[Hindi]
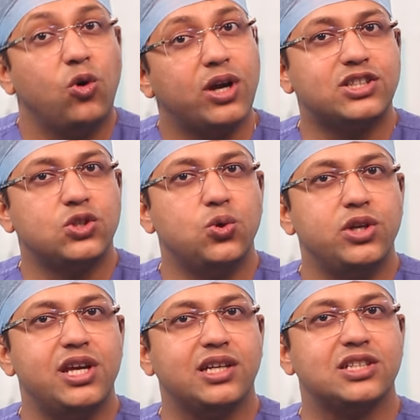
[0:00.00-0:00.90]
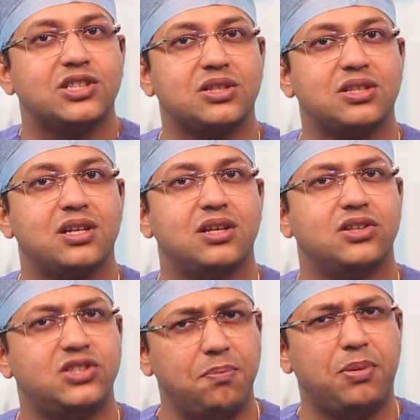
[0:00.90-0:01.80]
वो कैसे दूर किया जा
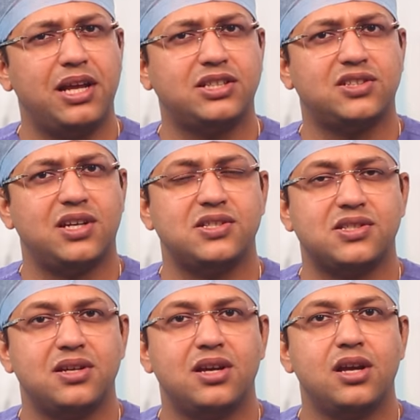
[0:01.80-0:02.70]
सकता सिंपल एक्सरसाइज से